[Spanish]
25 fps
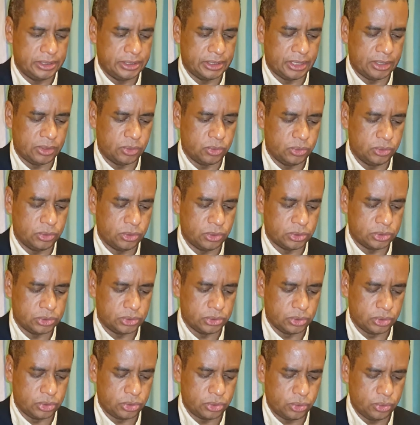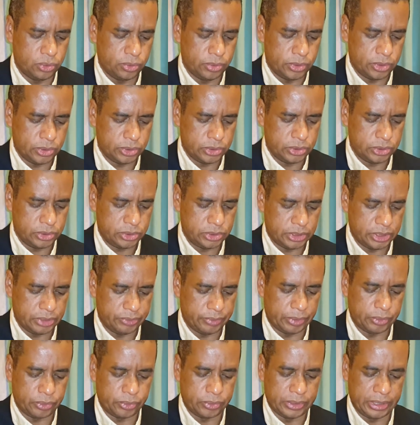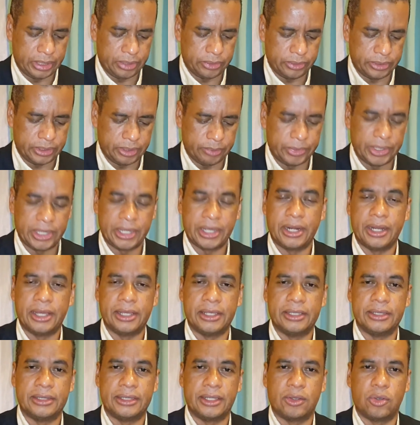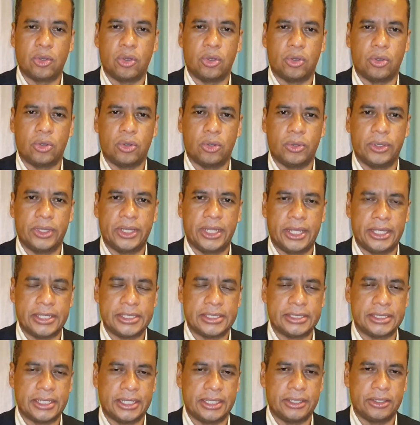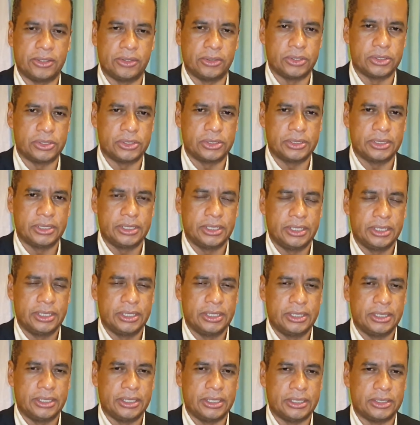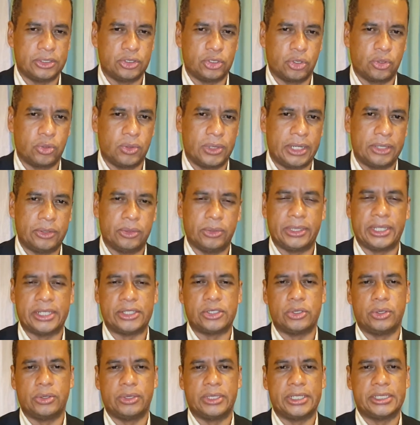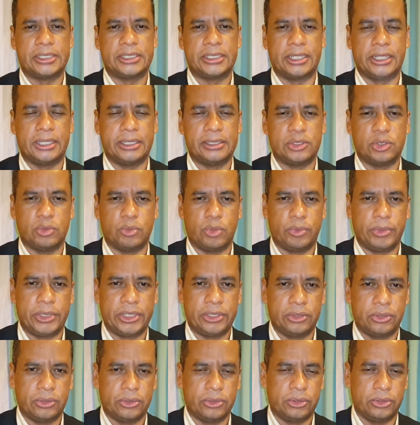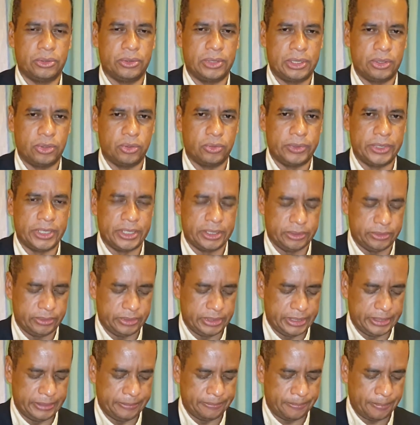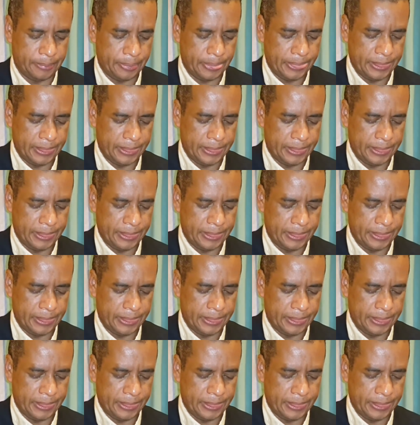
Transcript: en algunos rubros. Se ha vacunado también a la gente en Ojojona, en Cedros, esto con las donaciones que en su momento dio el gobierno de,